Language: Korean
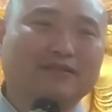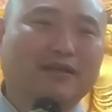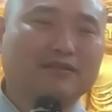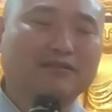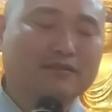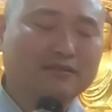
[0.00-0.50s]

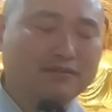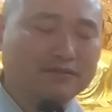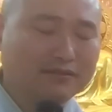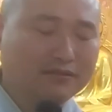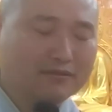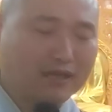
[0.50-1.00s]

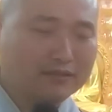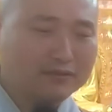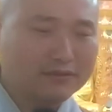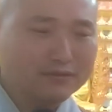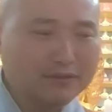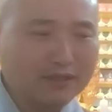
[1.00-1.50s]
낚그
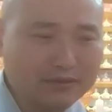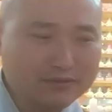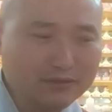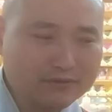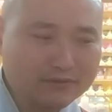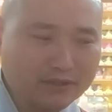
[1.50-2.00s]
낚시를
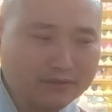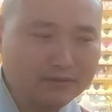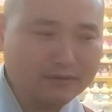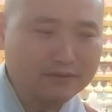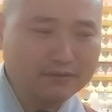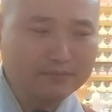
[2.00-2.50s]
해서
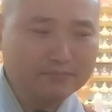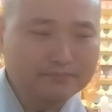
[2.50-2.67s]
생기는